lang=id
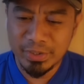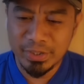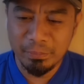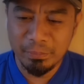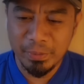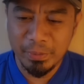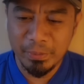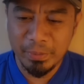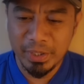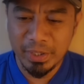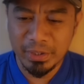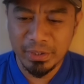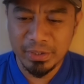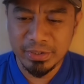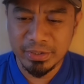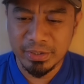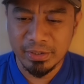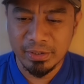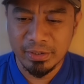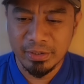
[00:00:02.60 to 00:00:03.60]
sampai
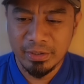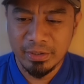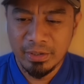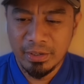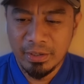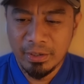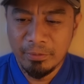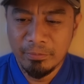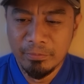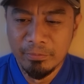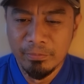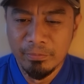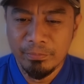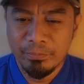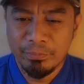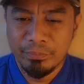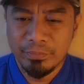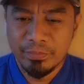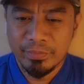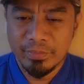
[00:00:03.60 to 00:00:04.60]
menangis ya.
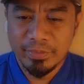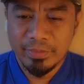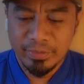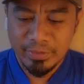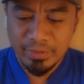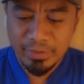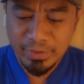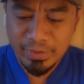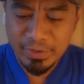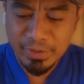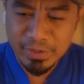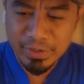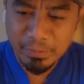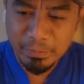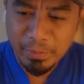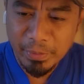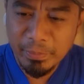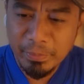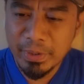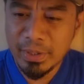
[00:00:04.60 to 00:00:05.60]
Ini
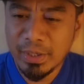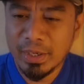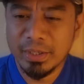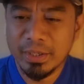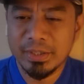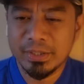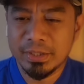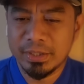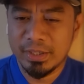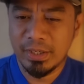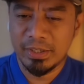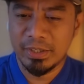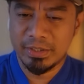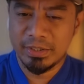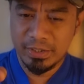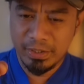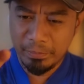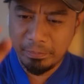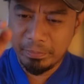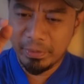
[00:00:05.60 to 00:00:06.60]
sampai menangis guys.
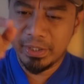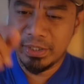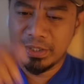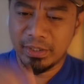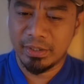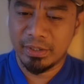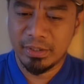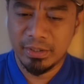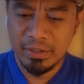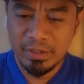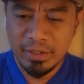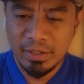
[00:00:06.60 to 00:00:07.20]
Siapa ini?